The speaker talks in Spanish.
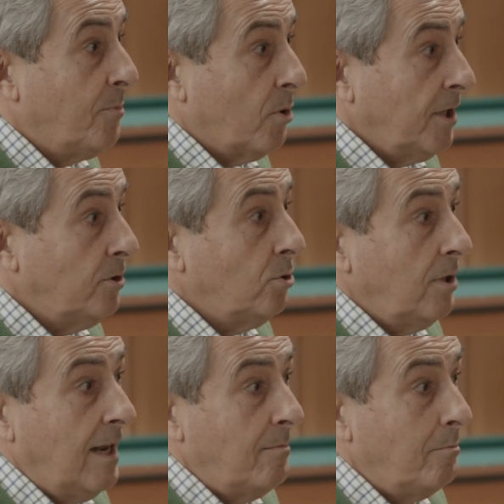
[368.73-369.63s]
Y por tanto,
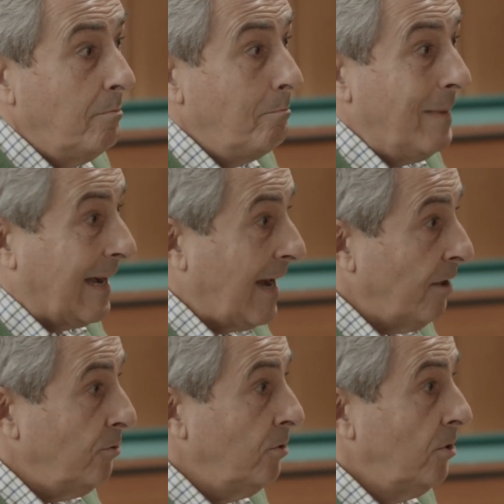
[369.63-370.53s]
el
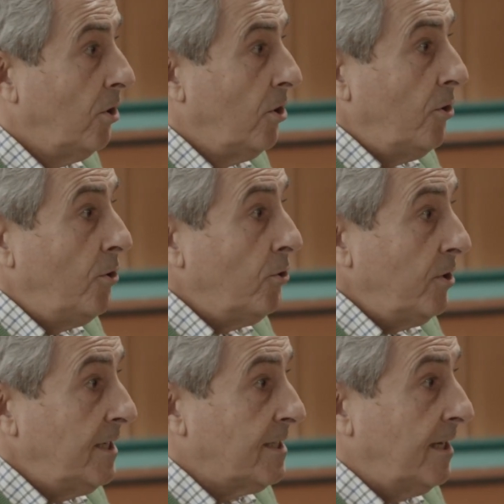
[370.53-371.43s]
mercado no
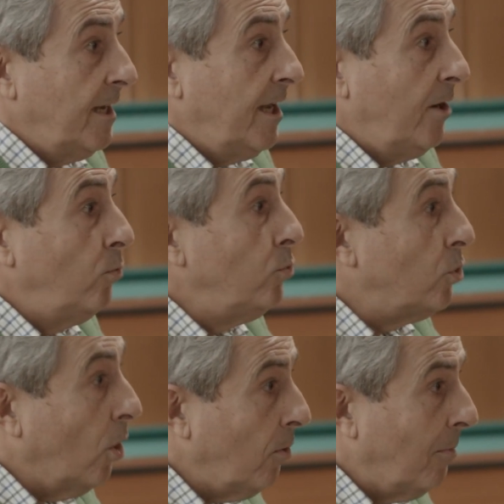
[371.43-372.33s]
es eh, un
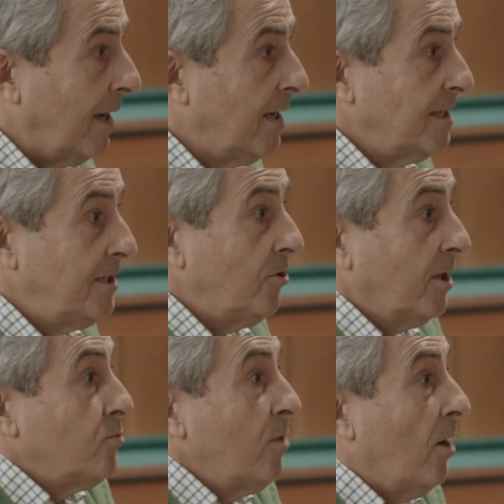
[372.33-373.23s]
dogma, sino
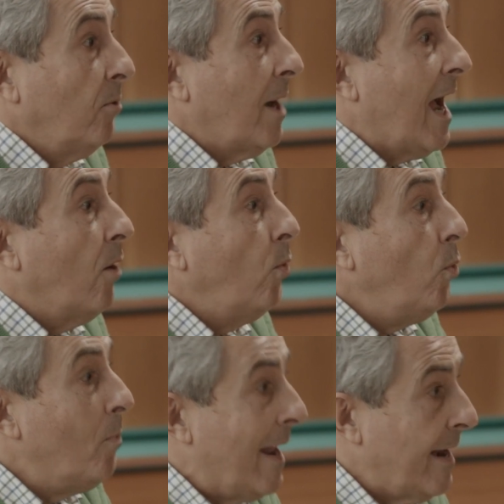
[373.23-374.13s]
que es una obra
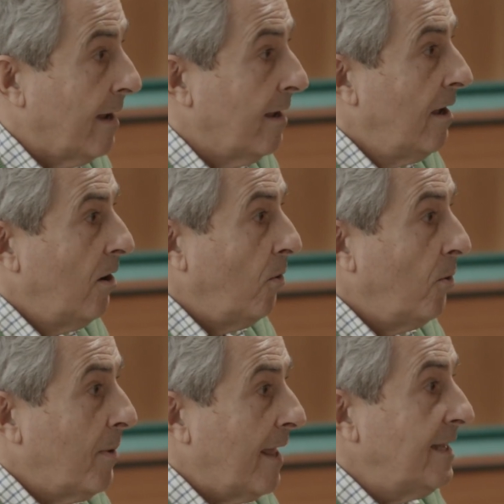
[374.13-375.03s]
humana,
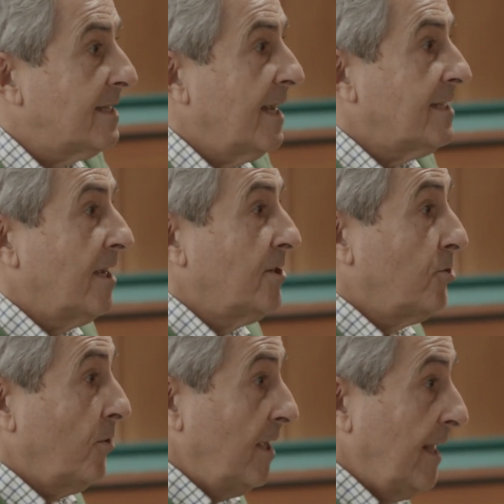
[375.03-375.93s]
obra de esas
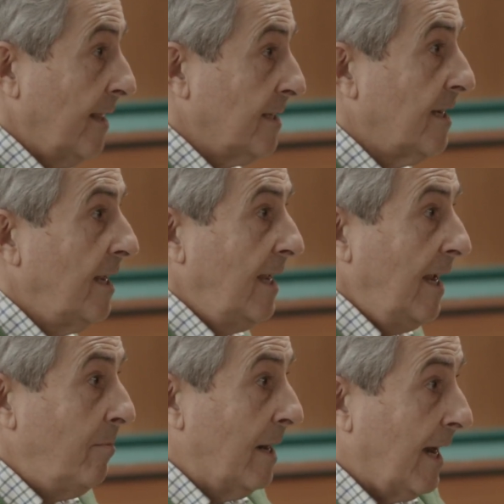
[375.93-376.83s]
sociedades.
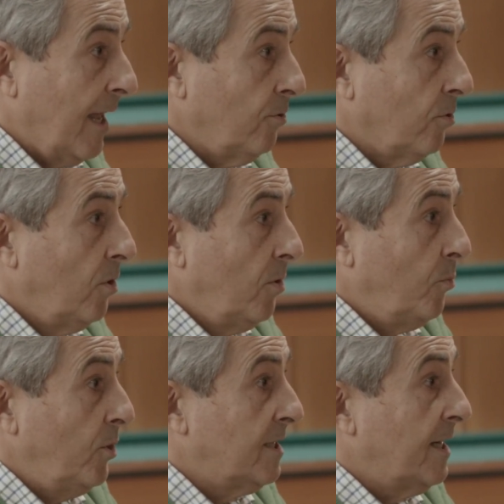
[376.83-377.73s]
El mercado
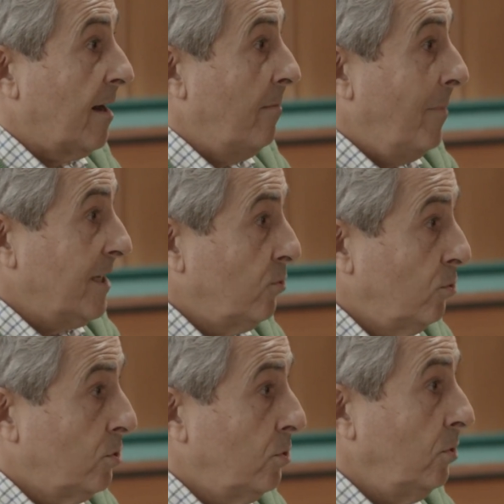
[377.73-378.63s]
puede ser más
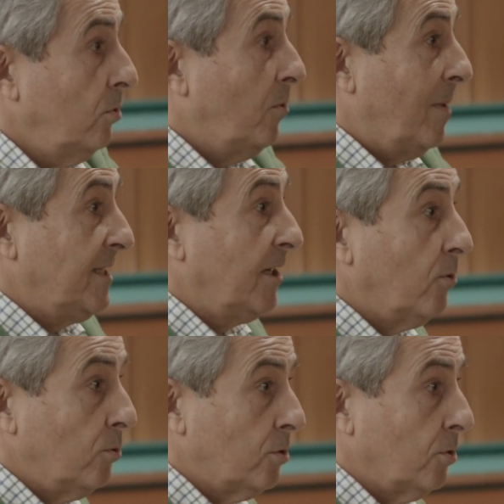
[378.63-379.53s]
justo o más
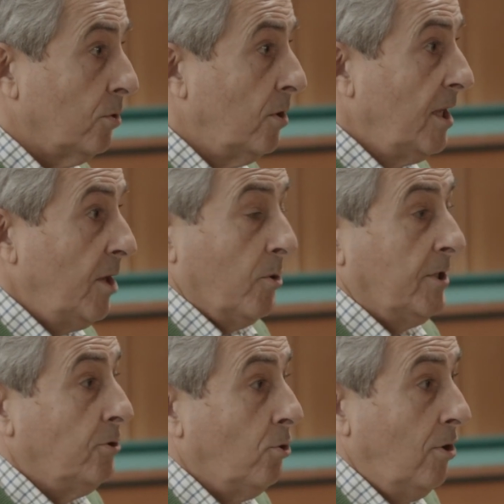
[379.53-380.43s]
injusto, y por lo
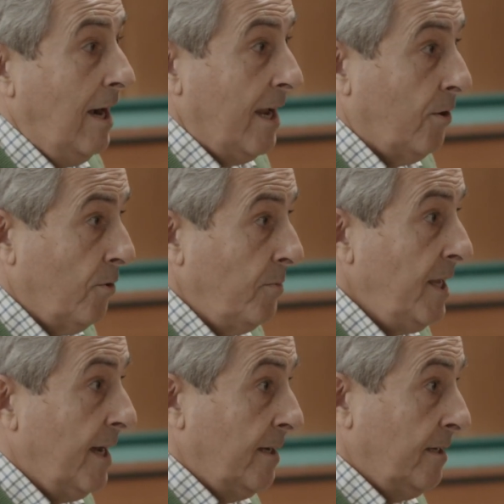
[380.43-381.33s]
tanto, la
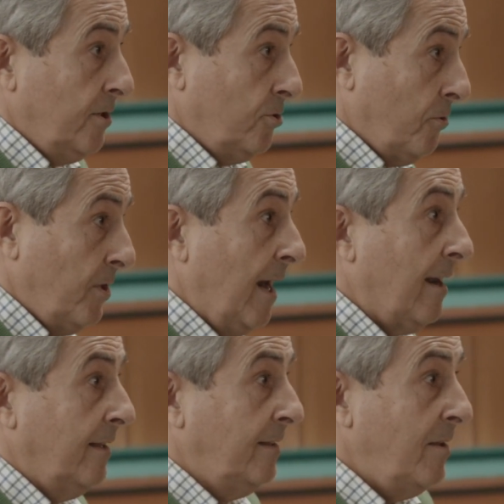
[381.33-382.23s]
economía
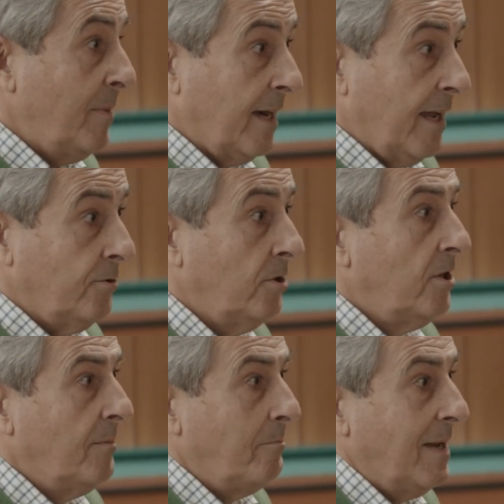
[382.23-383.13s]
social de mercado
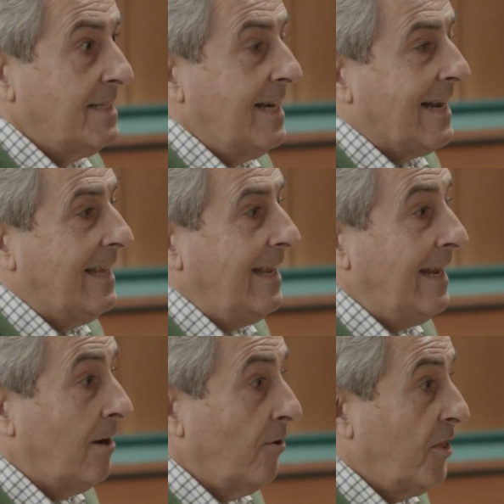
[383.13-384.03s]
va a ser
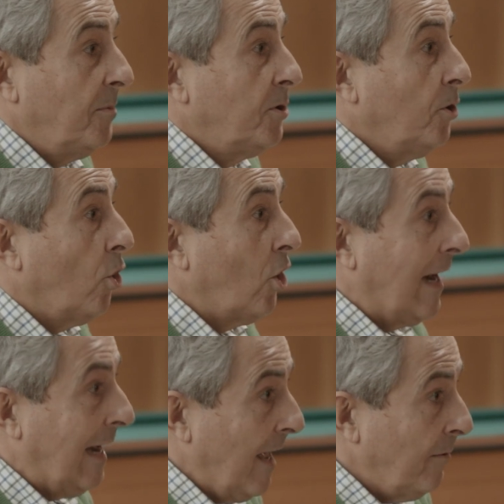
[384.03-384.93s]
el concepto
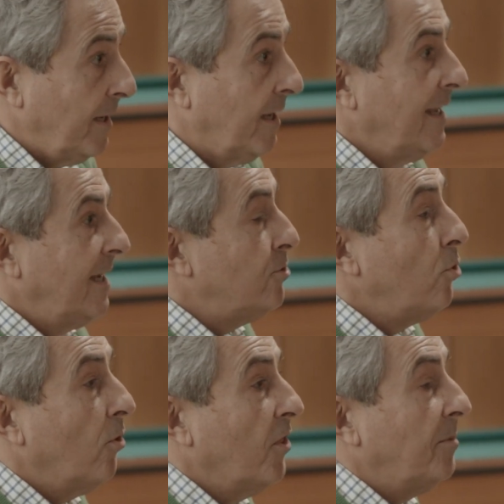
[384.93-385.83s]
clave, es
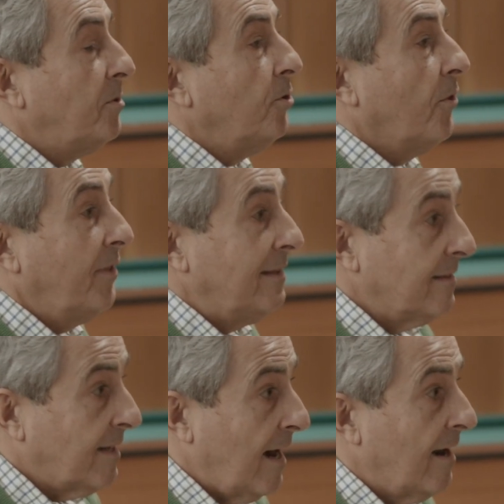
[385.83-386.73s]
un concepto
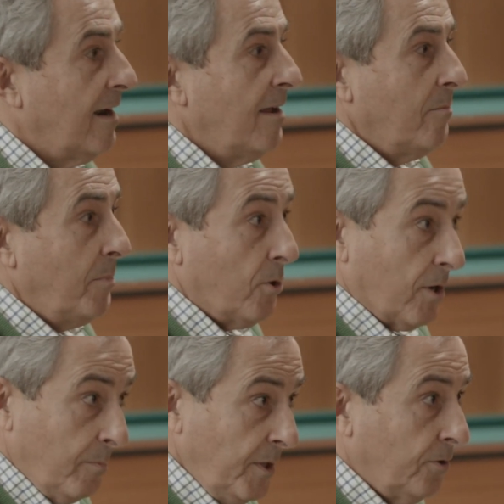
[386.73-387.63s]
central, pero
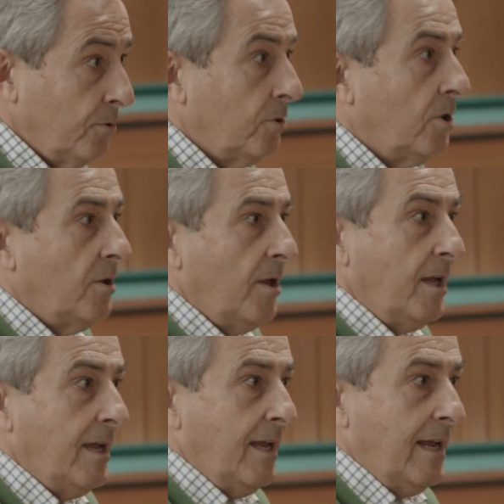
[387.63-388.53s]
repito,
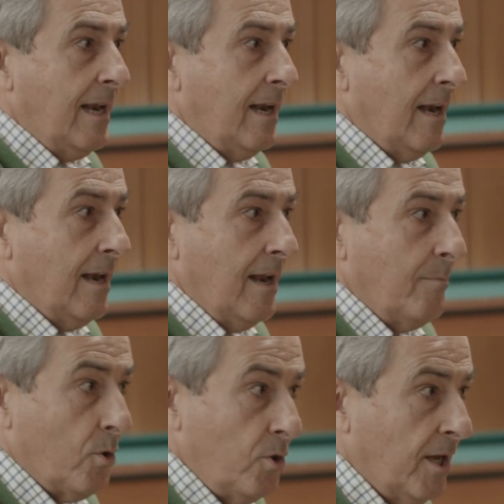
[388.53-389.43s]
eh, el
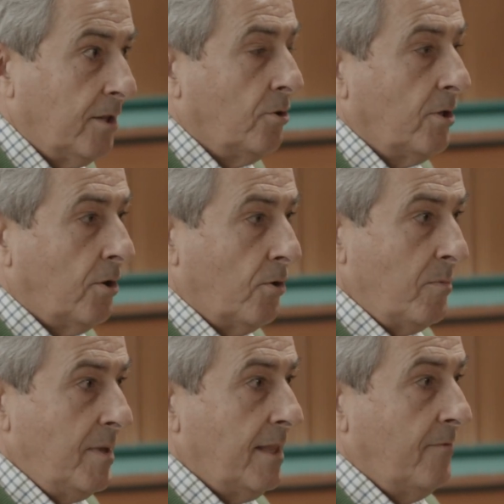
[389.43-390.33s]
proyecto de
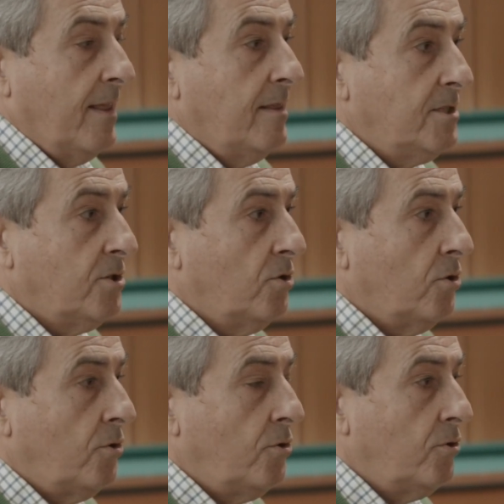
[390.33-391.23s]
economía de
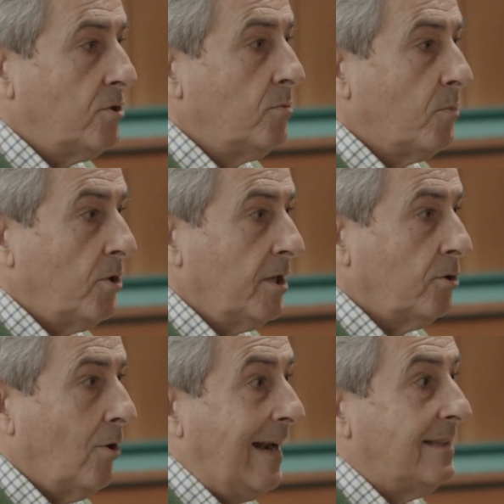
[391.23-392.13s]
Francisco no es un
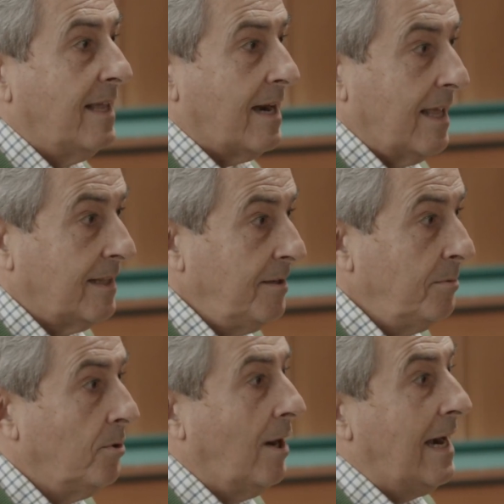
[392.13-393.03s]
proyecto
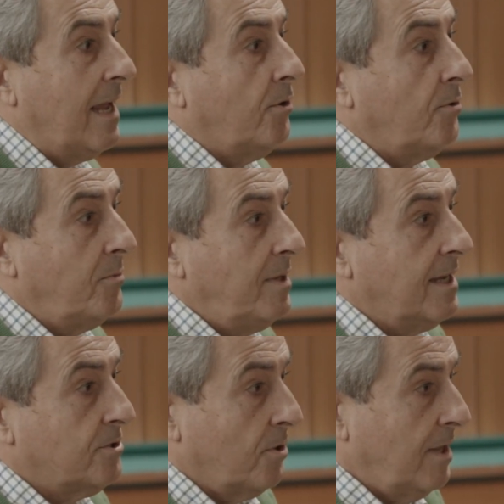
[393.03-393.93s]
alternativo a la
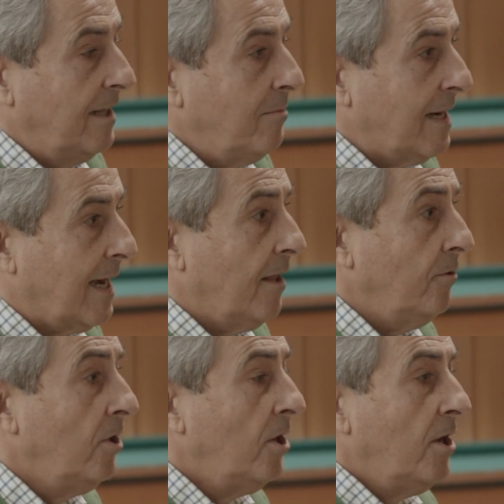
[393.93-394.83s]
economía social de
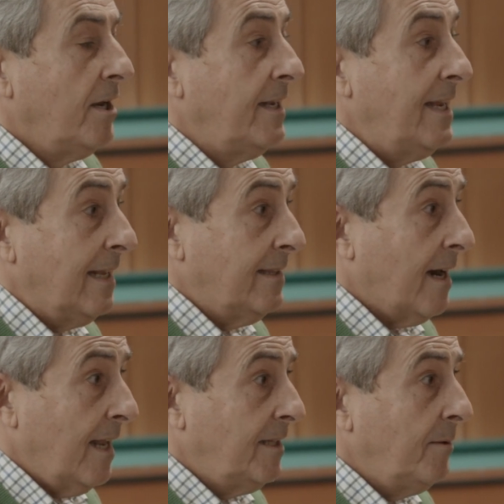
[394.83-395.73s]
mercado ni
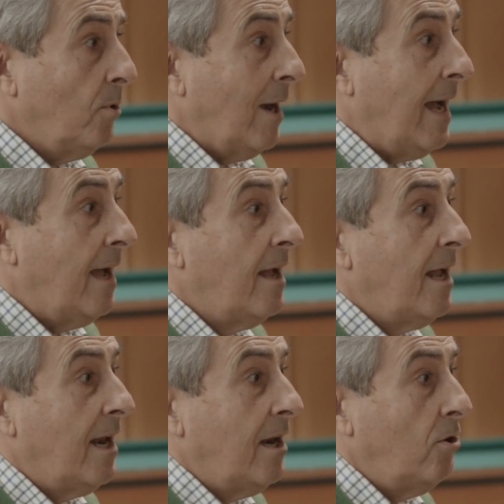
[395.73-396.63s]
alternativo a
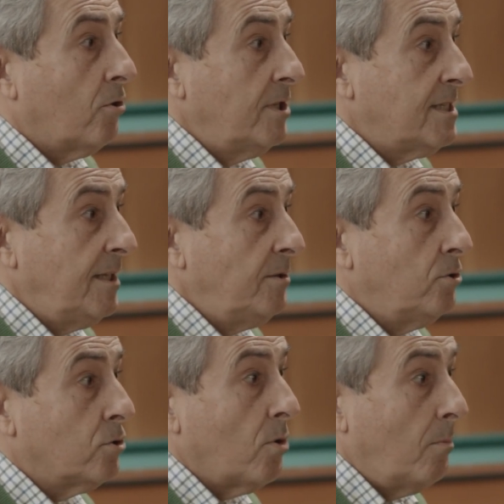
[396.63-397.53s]
los
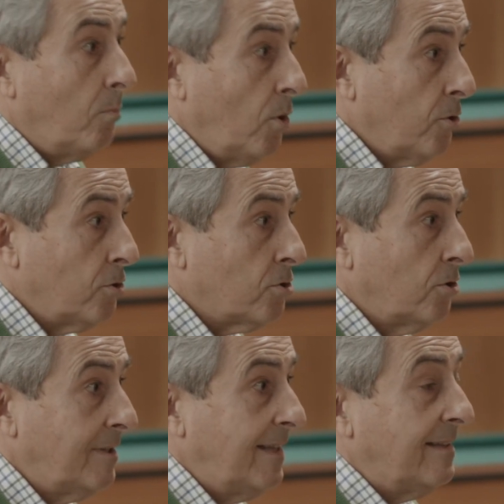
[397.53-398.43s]
distintos
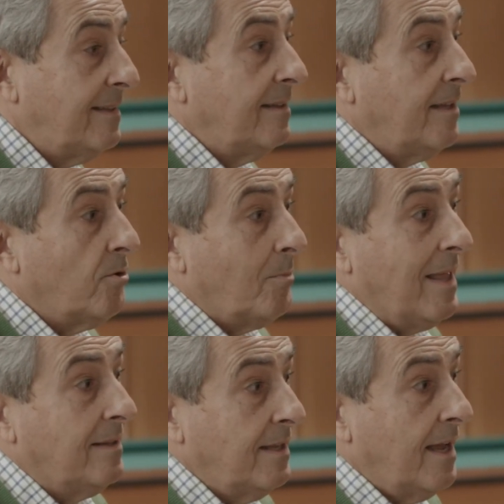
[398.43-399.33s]
modos de entender o
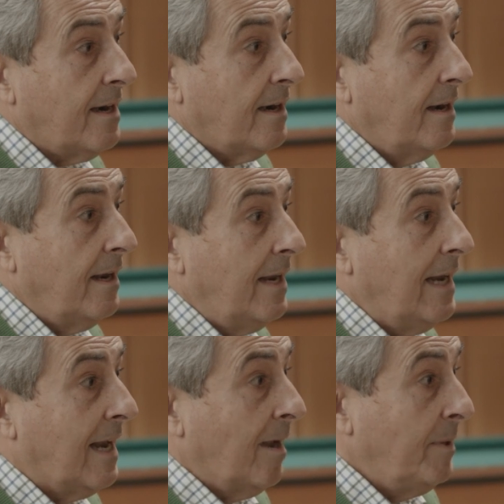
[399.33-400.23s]
plantear
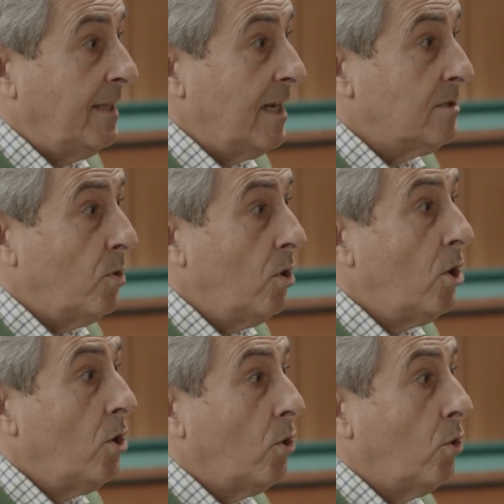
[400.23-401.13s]
el capitalismo
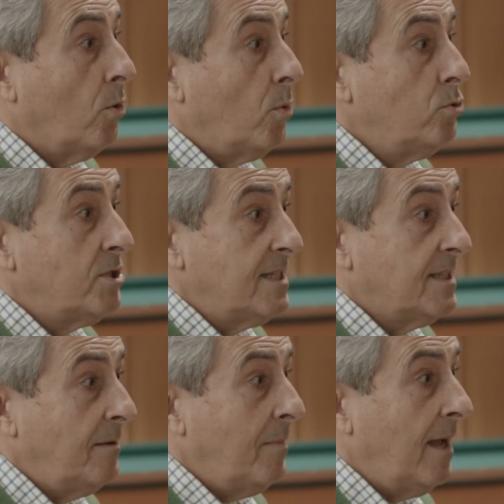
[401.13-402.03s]
como un
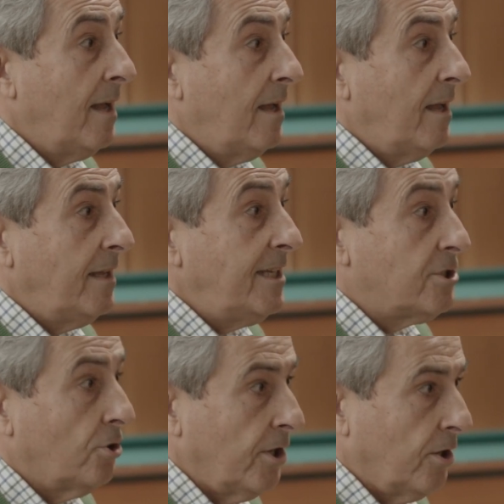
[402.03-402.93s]
sistema
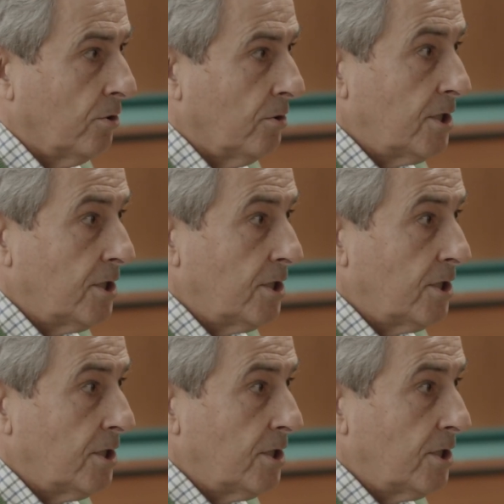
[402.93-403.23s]
histórico.